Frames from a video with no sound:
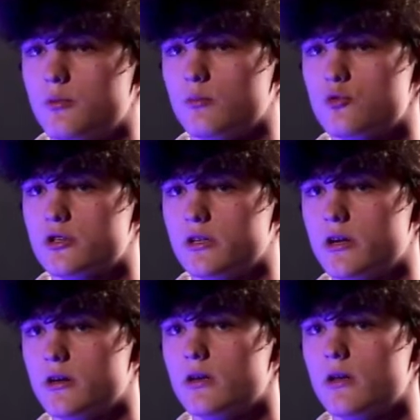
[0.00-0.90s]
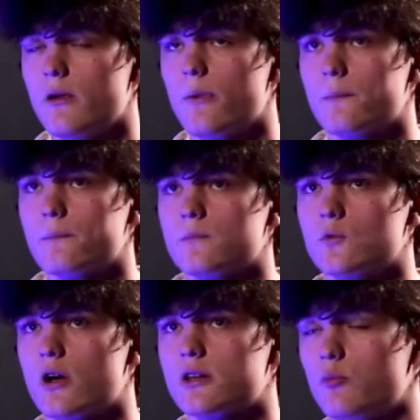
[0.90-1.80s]
Потому что я
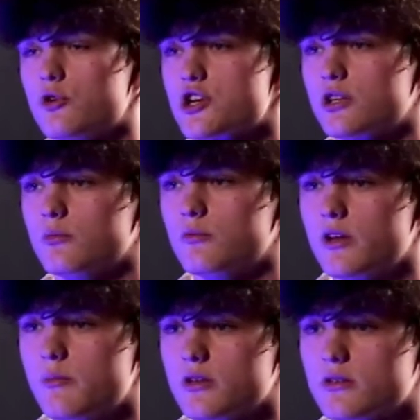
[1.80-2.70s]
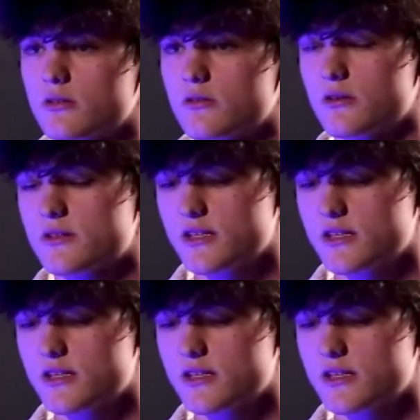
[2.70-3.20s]
ну, как-то больше этому времени э,